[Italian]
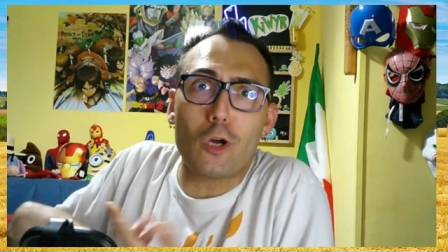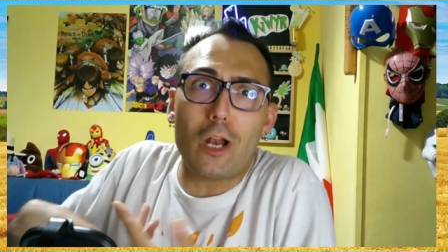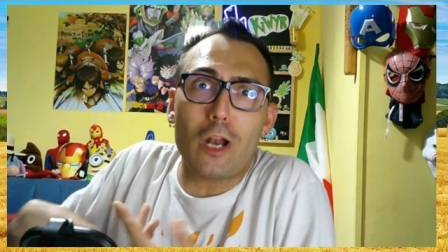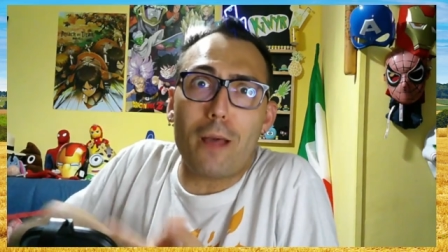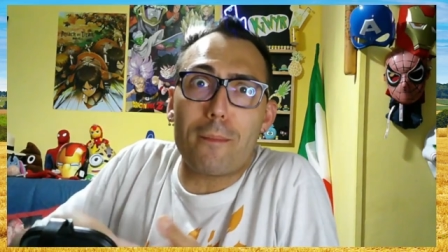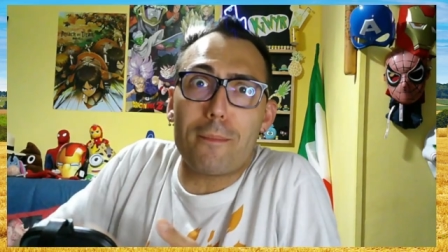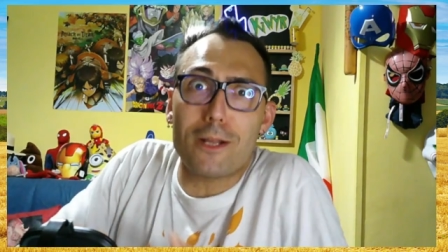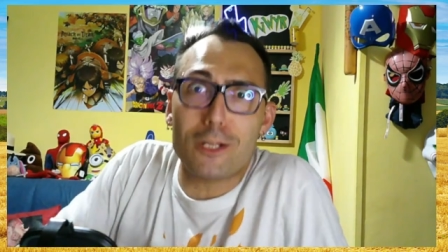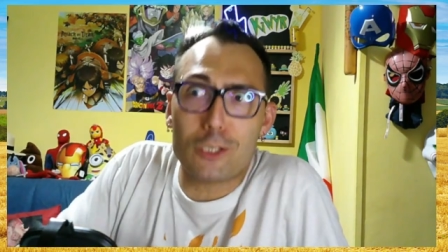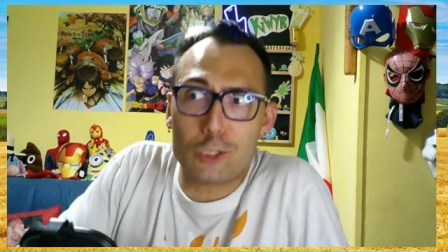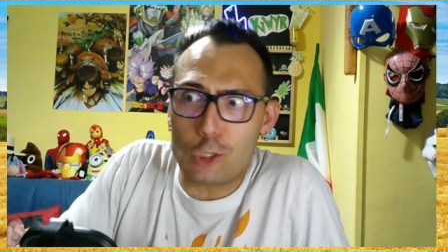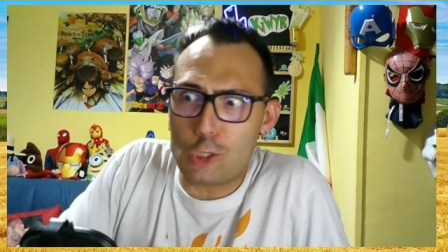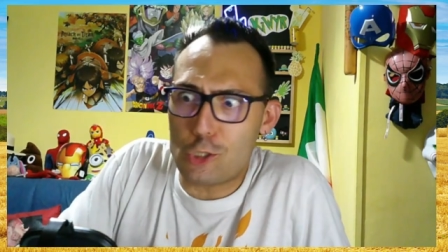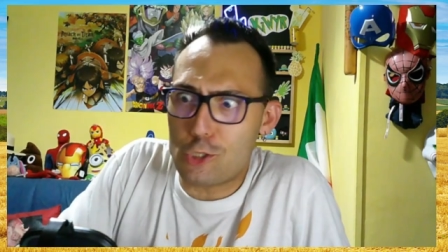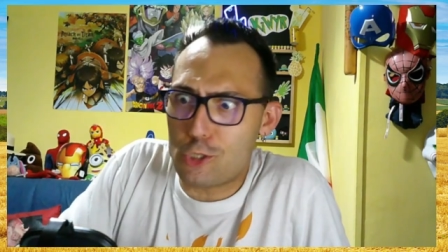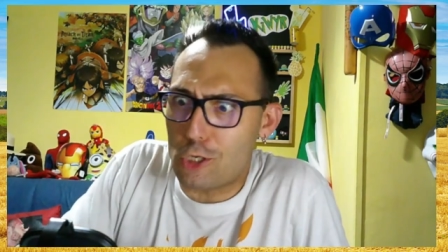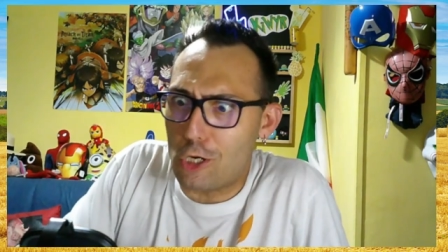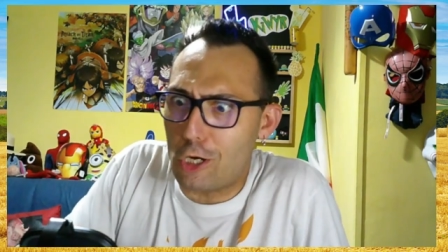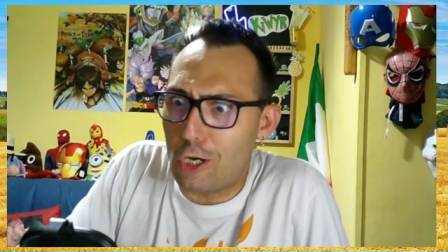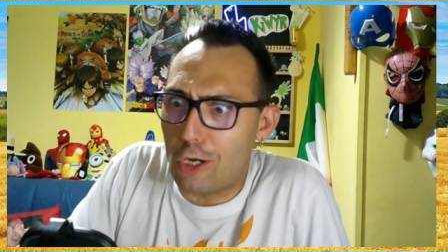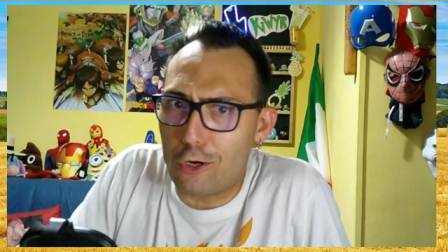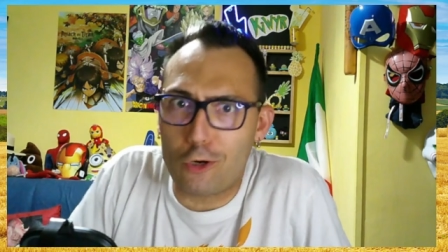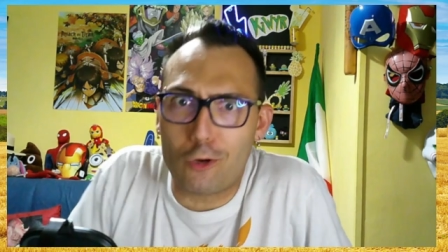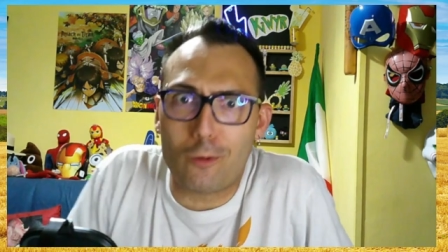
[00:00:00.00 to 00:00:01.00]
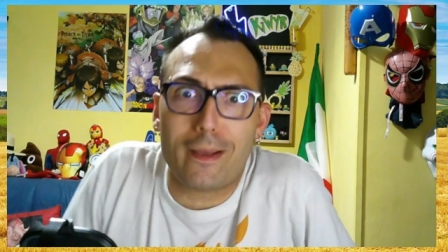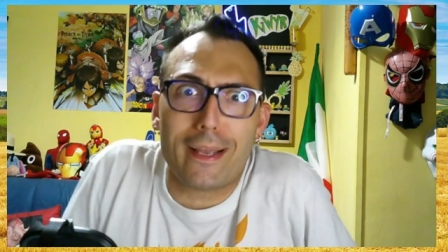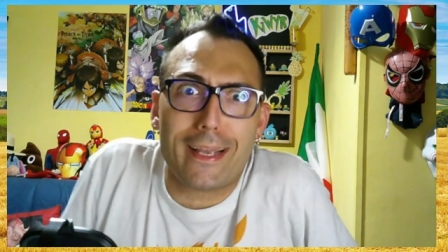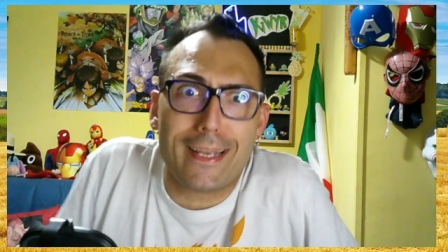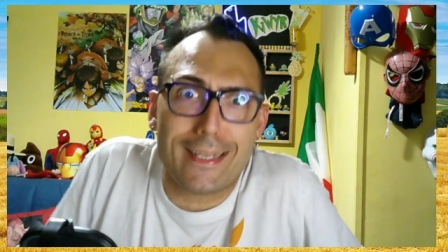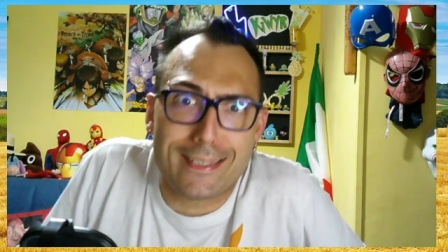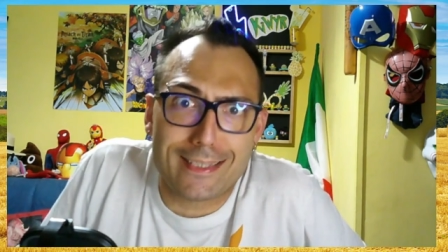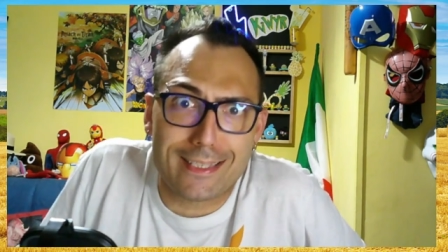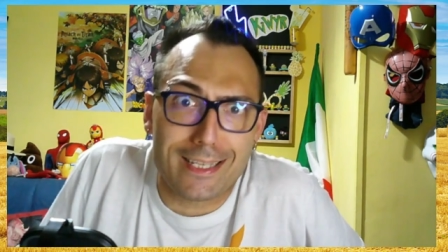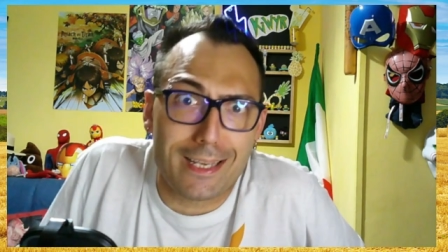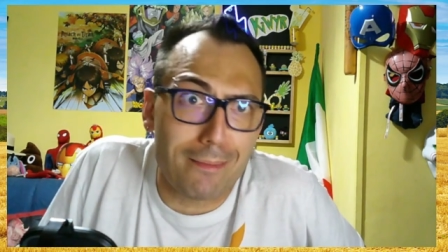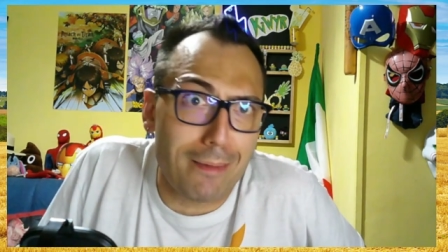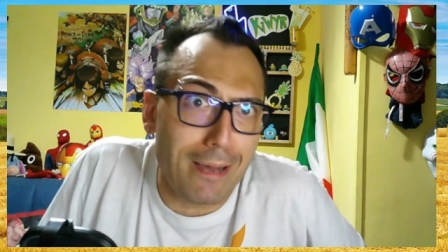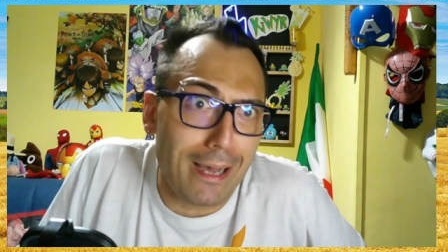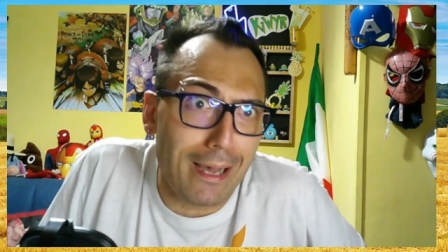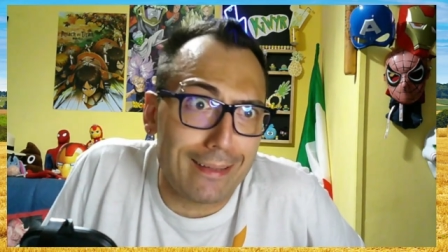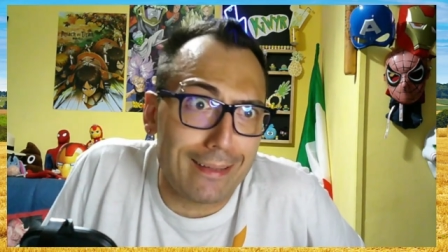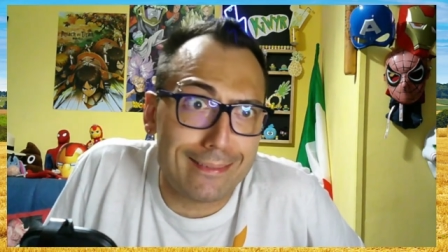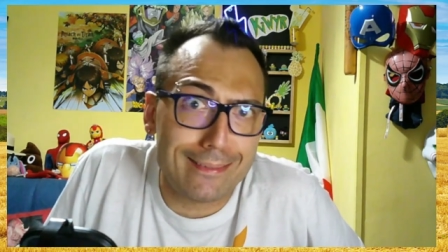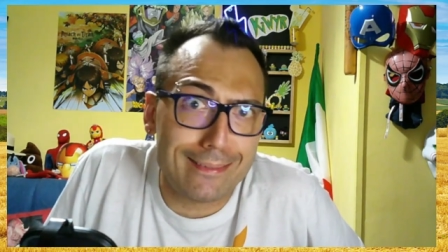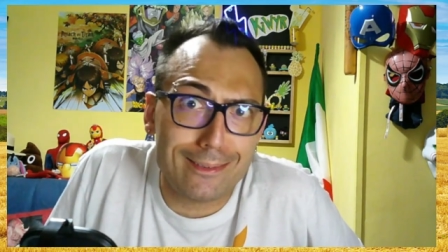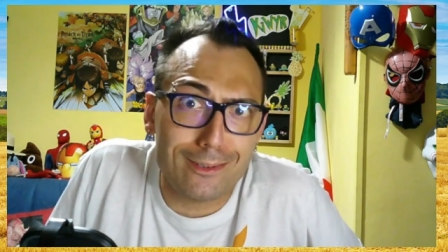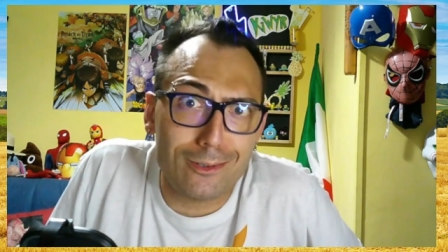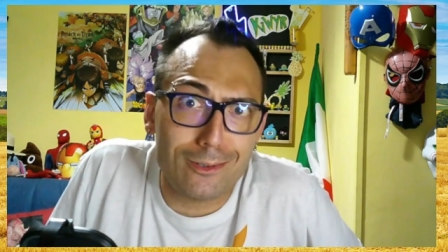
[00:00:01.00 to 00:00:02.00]
a mezzogiorno, ma che sei
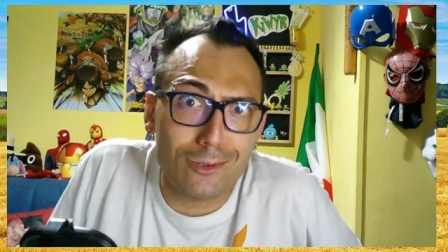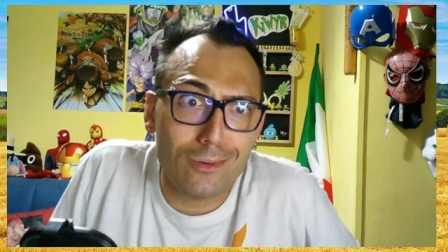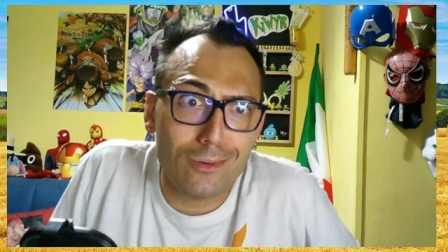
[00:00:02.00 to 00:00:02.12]
matto?